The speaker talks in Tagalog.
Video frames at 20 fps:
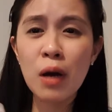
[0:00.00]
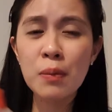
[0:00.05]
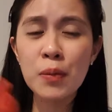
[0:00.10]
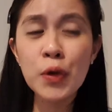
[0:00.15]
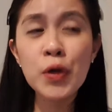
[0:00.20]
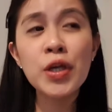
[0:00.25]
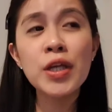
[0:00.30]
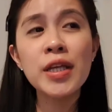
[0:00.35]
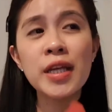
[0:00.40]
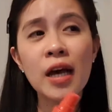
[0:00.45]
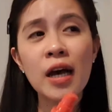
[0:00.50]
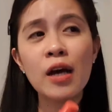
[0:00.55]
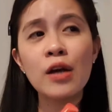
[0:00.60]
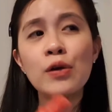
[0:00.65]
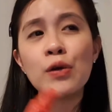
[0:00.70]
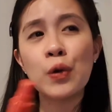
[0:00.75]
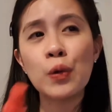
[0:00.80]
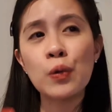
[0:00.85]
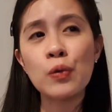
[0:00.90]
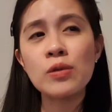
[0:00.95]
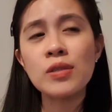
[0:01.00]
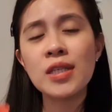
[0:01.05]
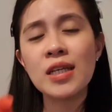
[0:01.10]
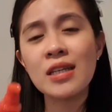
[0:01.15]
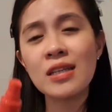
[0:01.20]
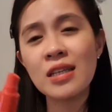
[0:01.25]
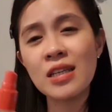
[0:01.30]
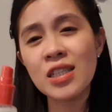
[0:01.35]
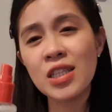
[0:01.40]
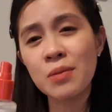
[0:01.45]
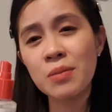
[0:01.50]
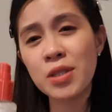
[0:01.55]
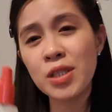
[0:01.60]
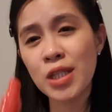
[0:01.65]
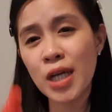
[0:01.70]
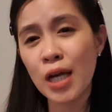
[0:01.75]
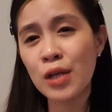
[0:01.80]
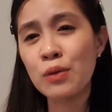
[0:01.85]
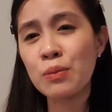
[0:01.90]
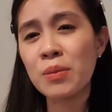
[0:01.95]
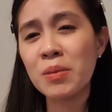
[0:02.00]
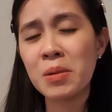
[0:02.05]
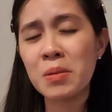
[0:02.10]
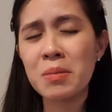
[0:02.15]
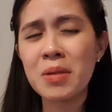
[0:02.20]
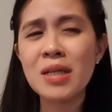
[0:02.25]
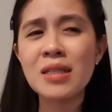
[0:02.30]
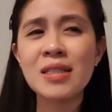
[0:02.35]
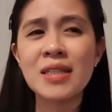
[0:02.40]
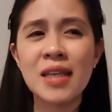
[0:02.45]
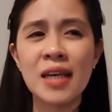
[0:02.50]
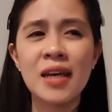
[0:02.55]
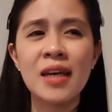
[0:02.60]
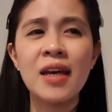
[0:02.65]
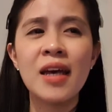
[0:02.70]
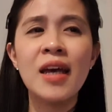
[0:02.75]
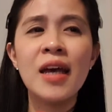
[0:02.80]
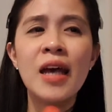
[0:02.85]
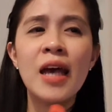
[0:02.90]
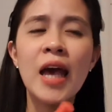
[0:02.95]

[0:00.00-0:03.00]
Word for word: amoy niya, rose, hindi siya masyadong mabagsik.